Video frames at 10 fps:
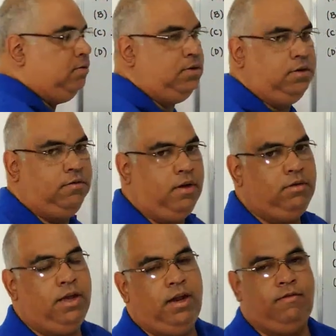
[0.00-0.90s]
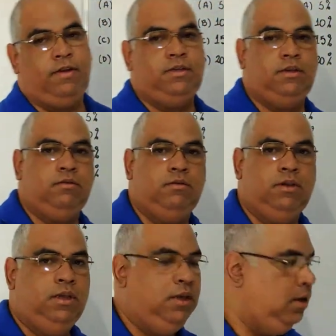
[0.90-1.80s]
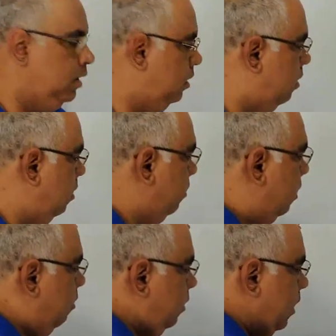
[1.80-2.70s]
5, senão vai alterar a fração. E olha o que